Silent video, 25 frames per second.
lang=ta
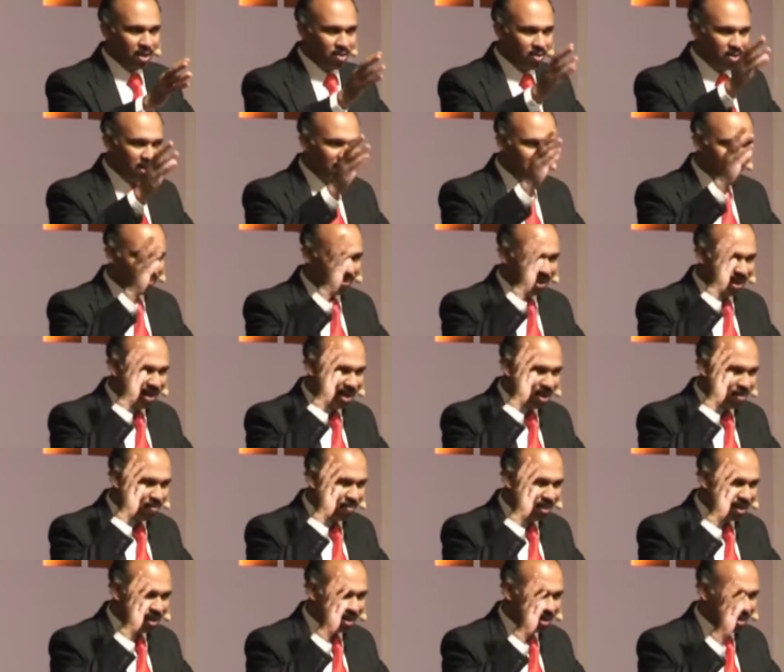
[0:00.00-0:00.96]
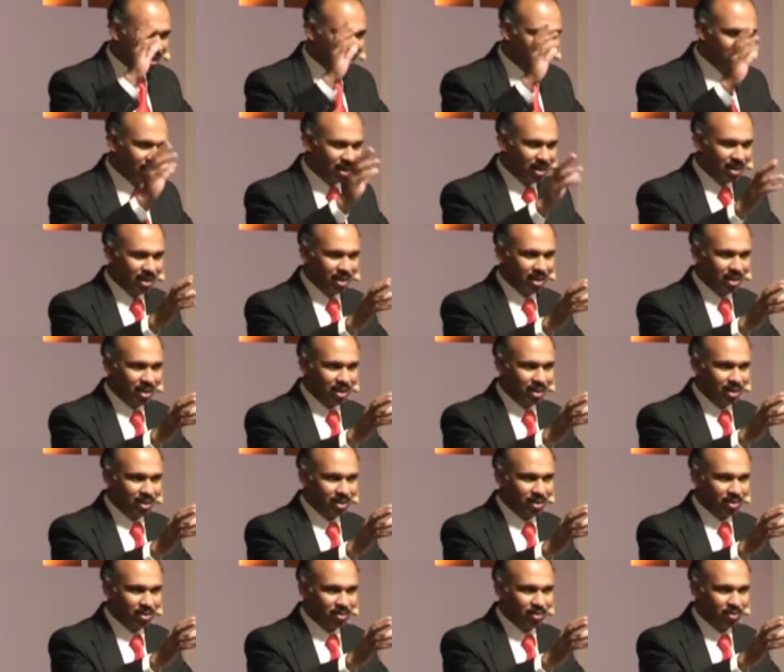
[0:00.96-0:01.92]
என்னுடைய வல்லமைக்கு இணை
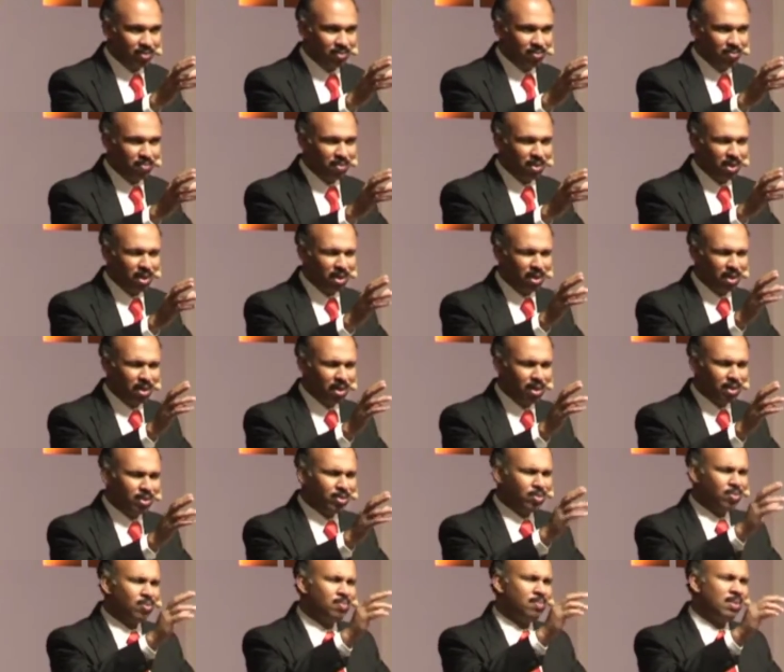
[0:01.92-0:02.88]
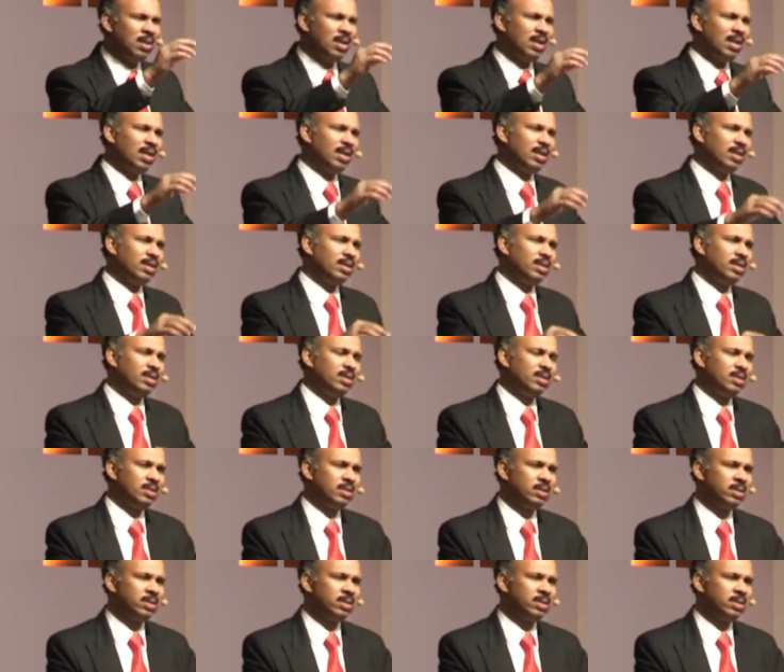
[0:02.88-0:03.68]
வேறு எதுவும் இல்லை